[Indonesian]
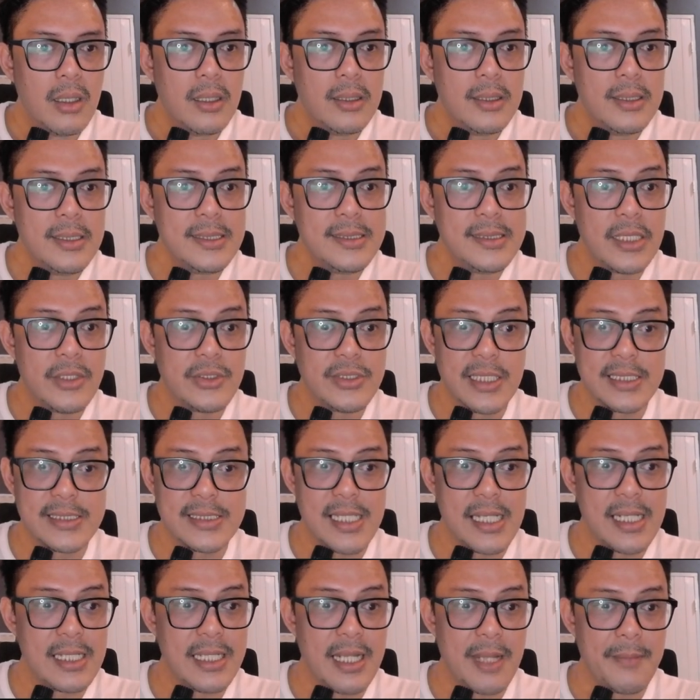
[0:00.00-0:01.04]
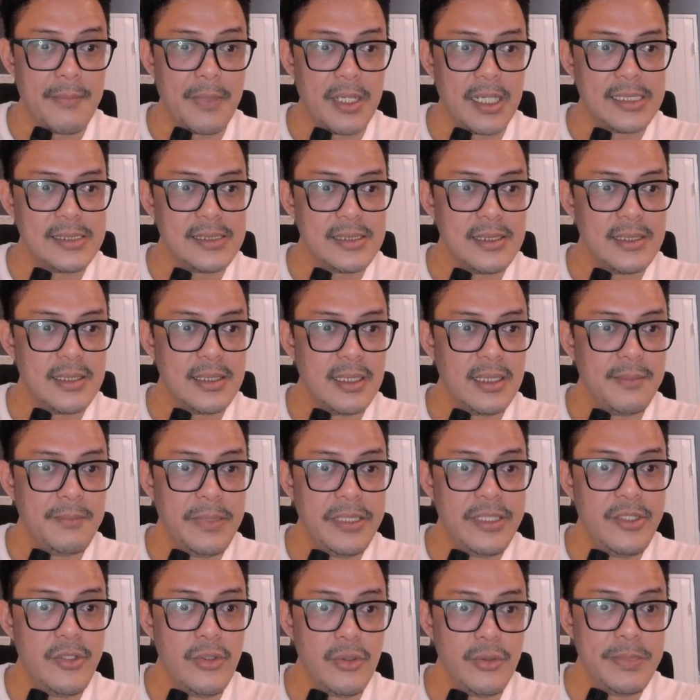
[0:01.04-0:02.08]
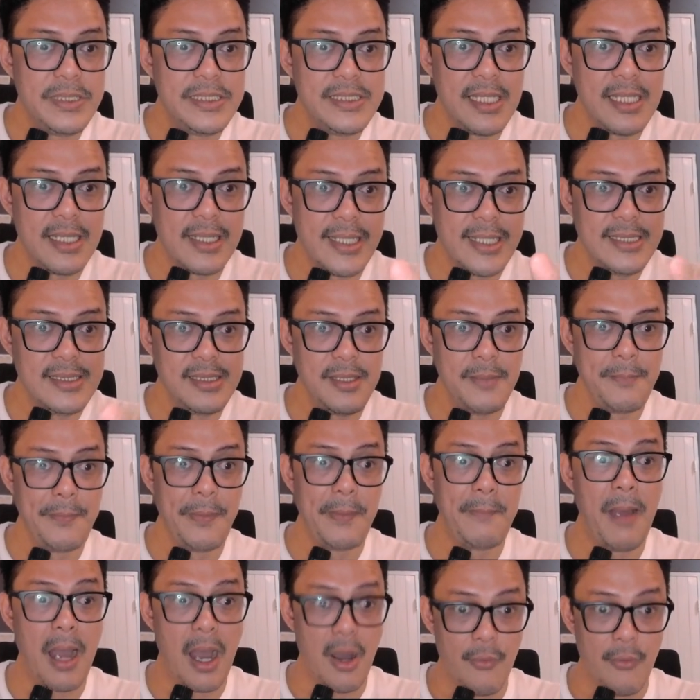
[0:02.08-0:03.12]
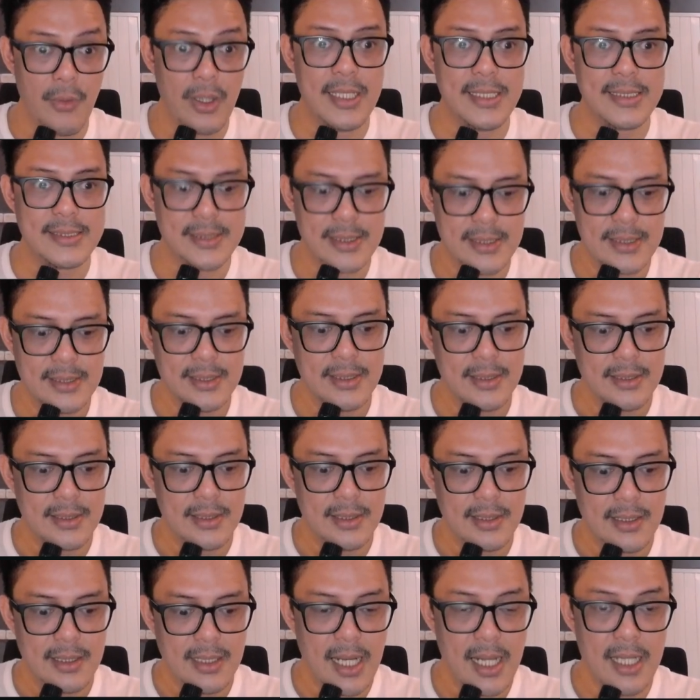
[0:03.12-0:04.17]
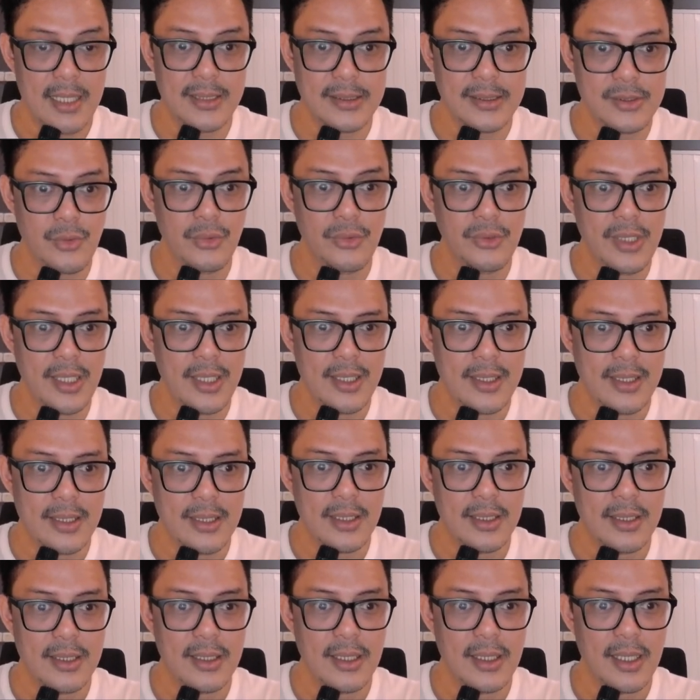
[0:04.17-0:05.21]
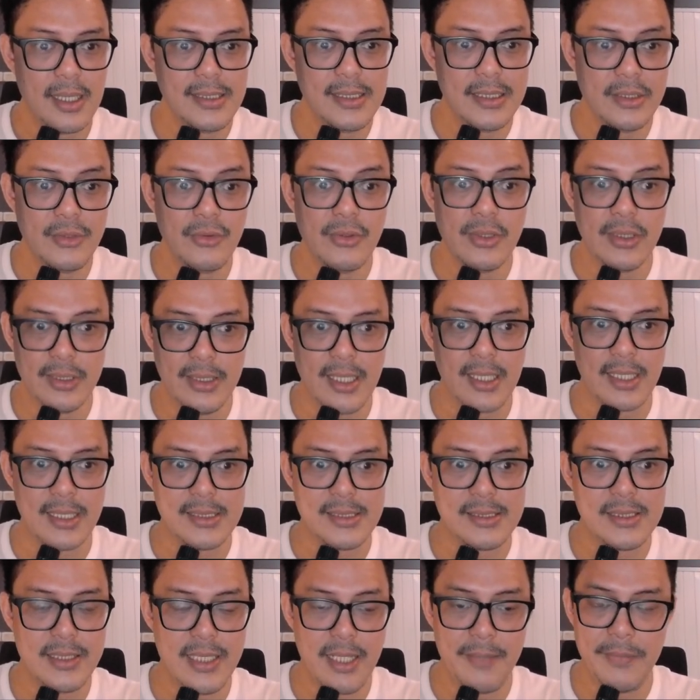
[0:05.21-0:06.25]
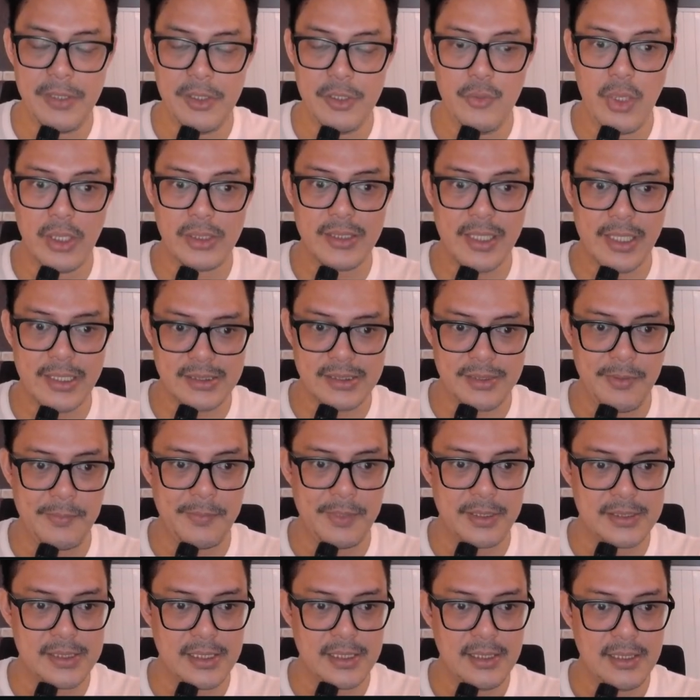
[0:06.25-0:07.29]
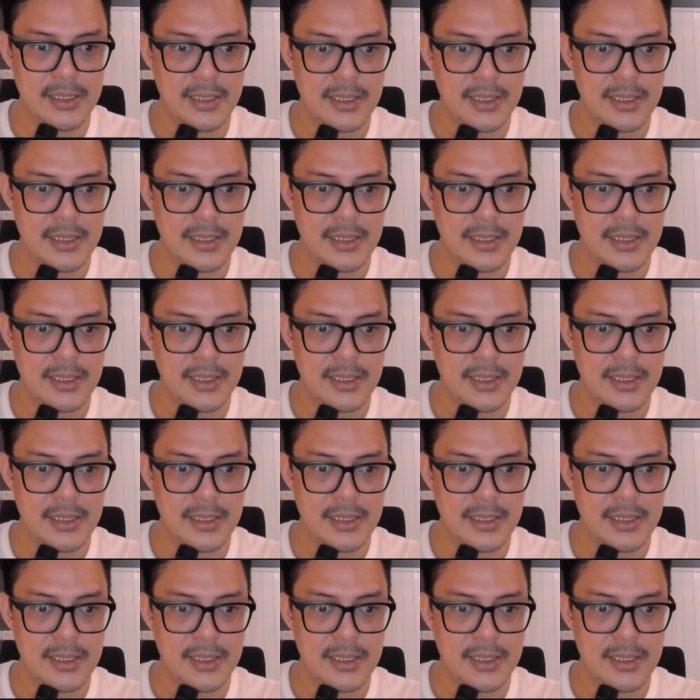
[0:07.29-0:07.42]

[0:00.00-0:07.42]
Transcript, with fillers: Ini serius gak salah nama guys. Minhyuk bisa range sampai bawah guys. Alias Huta. Anjir itu rendah guys. Dia ambil dua track sih memang sih.